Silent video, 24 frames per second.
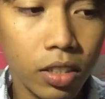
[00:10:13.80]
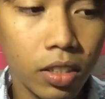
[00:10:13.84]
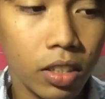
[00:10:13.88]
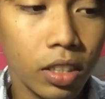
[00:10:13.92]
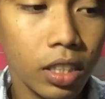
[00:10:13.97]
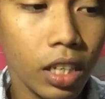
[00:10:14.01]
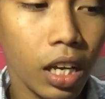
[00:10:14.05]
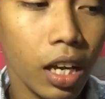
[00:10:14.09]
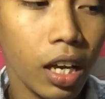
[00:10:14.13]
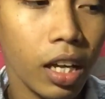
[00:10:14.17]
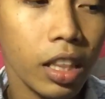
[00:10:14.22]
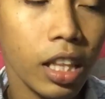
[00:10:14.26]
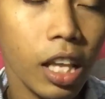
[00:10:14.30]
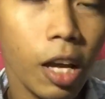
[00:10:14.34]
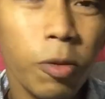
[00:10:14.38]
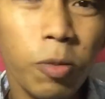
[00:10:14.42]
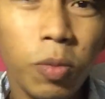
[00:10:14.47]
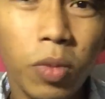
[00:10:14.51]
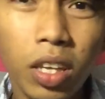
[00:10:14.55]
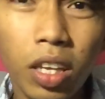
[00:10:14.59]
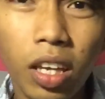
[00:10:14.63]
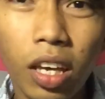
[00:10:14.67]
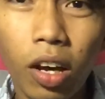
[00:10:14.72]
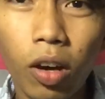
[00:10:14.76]
sa
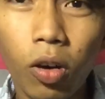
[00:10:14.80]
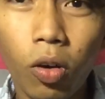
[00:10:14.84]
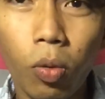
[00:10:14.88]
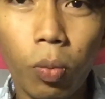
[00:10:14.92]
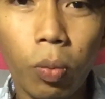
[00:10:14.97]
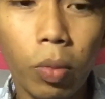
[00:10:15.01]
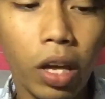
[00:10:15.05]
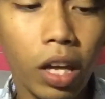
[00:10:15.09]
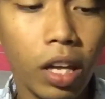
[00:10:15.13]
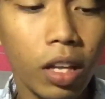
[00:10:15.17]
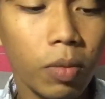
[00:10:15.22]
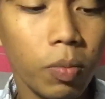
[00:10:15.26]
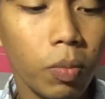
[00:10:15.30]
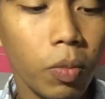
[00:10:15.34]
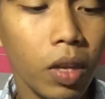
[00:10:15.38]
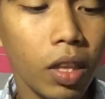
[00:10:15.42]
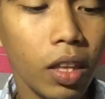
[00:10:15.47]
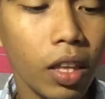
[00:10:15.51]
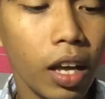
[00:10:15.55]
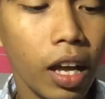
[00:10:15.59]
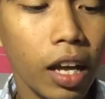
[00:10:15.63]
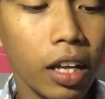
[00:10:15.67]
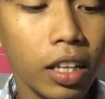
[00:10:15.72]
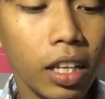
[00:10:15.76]
Tamiya ko, may,
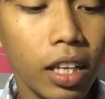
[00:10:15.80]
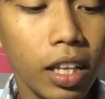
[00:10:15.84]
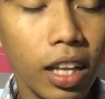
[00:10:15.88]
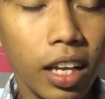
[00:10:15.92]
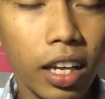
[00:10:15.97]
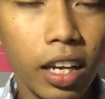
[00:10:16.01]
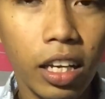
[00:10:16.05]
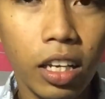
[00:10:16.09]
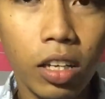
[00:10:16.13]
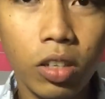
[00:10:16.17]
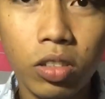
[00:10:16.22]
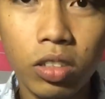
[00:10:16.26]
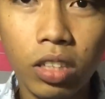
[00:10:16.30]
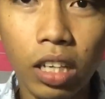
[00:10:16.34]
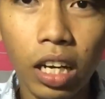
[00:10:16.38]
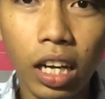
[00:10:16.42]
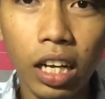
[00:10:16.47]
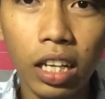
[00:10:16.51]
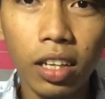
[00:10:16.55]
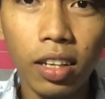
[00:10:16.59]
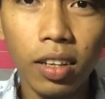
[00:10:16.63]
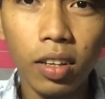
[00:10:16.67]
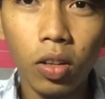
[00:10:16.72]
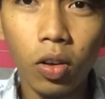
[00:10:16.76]
may, ang nilagay ko sa
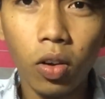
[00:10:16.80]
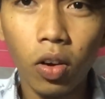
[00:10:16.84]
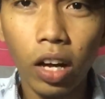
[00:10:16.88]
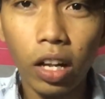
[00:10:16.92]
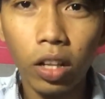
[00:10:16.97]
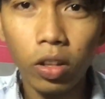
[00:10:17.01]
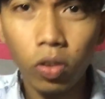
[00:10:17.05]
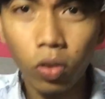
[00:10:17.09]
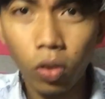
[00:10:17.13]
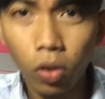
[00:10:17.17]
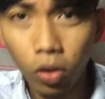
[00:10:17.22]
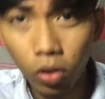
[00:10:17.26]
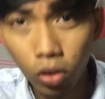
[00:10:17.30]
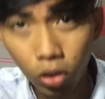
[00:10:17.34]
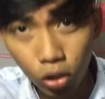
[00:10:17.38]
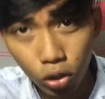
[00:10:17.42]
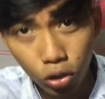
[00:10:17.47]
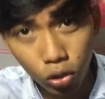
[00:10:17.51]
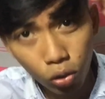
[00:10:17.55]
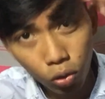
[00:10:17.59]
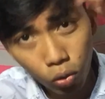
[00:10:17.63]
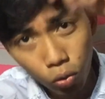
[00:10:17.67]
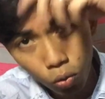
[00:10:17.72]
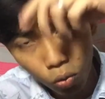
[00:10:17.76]
ganito, ano,
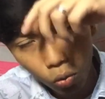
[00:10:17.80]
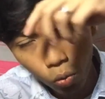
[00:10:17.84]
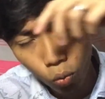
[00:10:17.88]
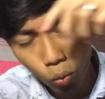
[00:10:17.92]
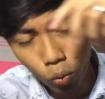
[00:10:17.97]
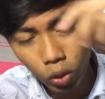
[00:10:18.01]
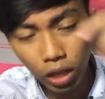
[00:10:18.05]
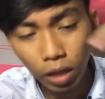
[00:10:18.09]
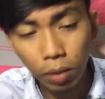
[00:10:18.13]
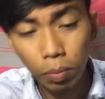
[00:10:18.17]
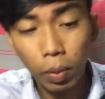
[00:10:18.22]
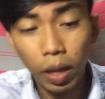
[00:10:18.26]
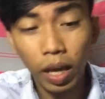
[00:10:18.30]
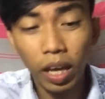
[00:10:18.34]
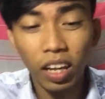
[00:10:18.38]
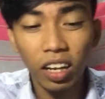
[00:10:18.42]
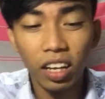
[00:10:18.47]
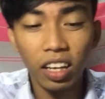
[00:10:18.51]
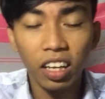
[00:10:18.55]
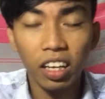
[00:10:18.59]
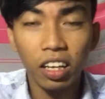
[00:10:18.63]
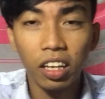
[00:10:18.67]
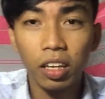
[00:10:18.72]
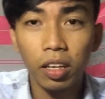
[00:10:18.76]
yung wheel
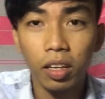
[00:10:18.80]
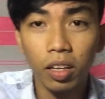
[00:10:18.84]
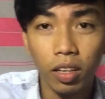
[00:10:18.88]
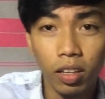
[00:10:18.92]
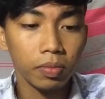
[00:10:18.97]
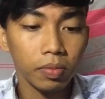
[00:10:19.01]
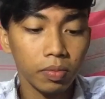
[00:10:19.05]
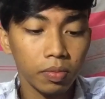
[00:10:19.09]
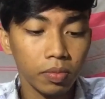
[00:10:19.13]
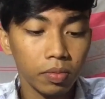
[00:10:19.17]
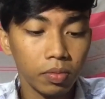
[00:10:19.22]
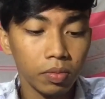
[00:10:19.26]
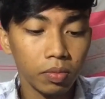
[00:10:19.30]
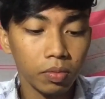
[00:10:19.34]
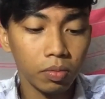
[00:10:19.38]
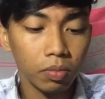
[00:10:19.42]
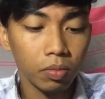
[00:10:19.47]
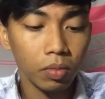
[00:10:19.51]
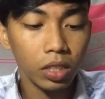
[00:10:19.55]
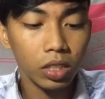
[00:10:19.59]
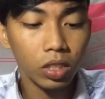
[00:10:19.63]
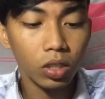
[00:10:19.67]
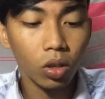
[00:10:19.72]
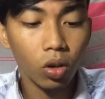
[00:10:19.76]
bearing.
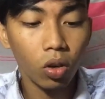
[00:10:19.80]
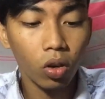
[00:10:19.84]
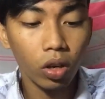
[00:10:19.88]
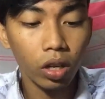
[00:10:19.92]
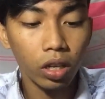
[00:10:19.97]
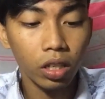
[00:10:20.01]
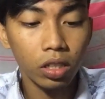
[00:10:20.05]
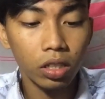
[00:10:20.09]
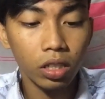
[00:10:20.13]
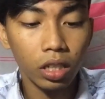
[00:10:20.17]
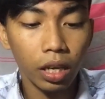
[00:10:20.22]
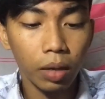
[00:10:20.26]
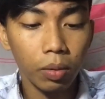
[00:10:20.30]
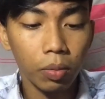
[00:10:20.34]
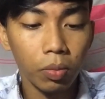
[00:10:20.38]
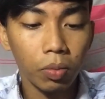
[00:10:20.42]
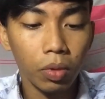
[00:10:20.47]
Mas okay siya.